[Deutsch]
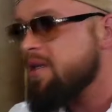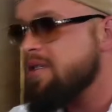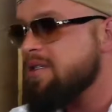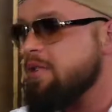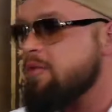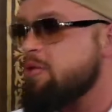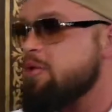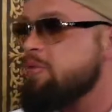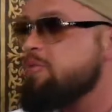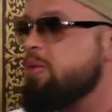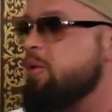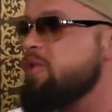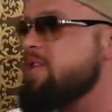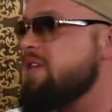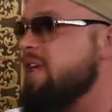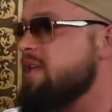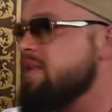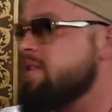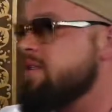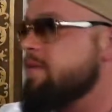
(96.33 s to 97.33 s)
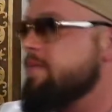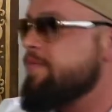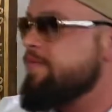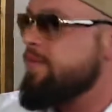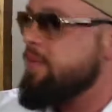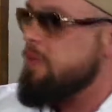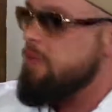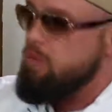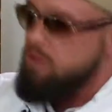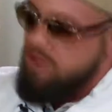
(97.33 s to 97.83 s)
Das ist natürlich ein Prozess.
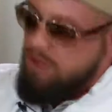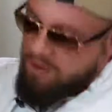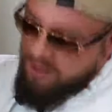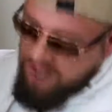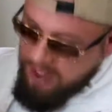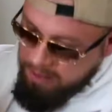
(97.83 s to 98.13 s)
Du musst auch